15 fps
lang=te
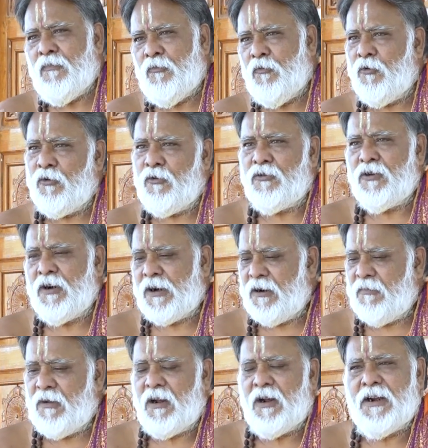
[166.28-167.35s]
మూడు రోజులు ఇక్కడ
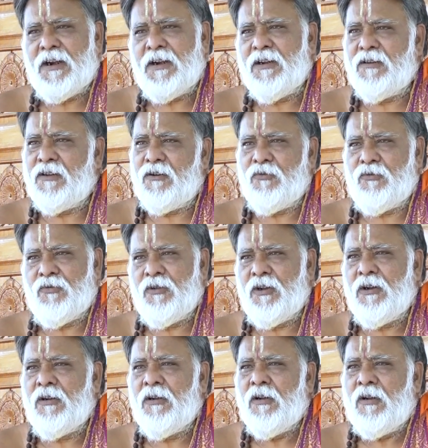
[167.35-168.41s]
మహాయజ్ఞం జరుగుతుంది
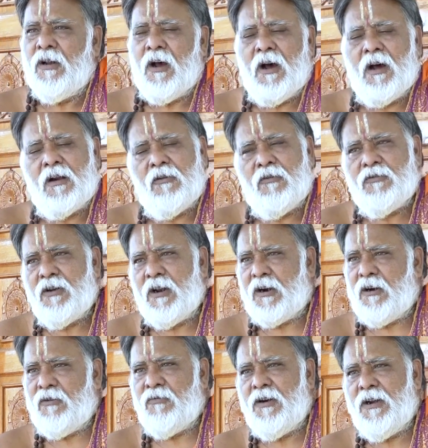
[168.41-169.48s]
ఆరు రోజులు
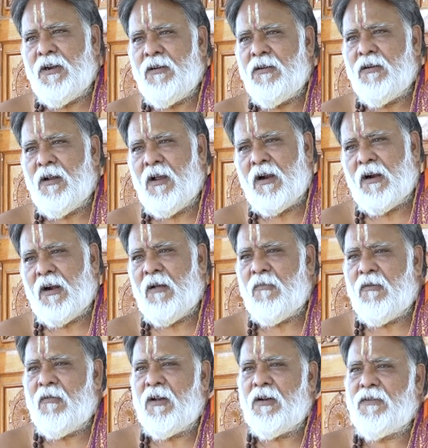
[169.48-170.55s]
అక్కడ ఉండి అక్కడ
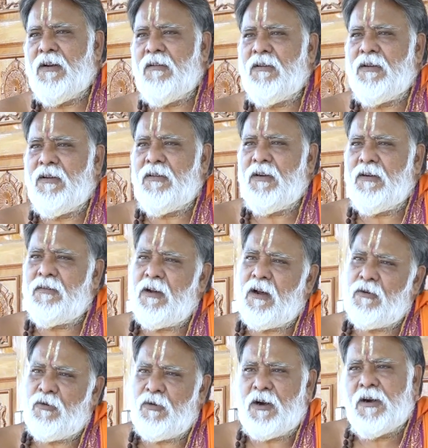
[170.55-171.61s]
అమ్మవారి సేవ చేసేసి
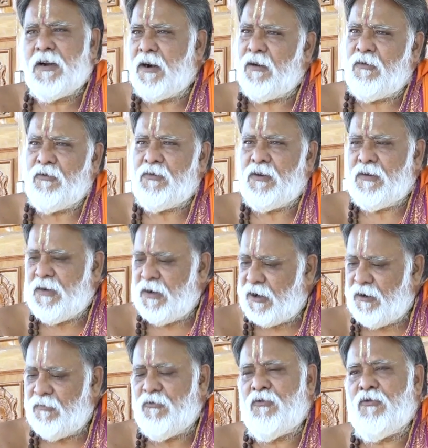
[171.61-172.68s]
ఆరో నాడు ఇక్కడికి వచ్చేసి
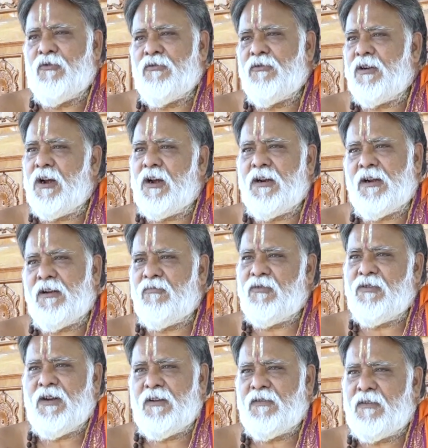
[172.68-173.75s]
ఇక్కడ మూడు రోజులు కార్యక్రమం
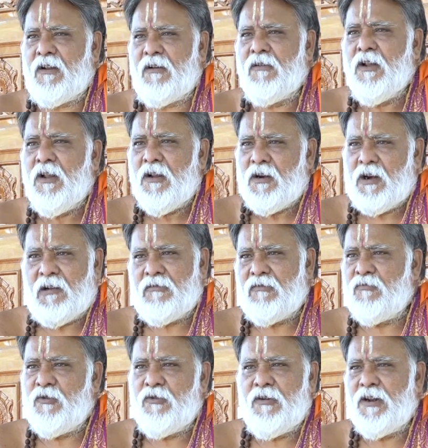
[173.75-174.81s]
చేస్తాను
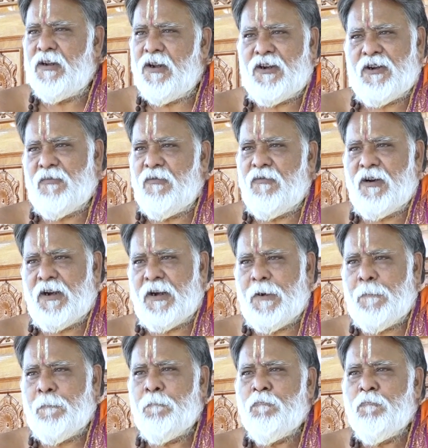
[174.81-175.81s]
నవమి నుండి దశమి వరకు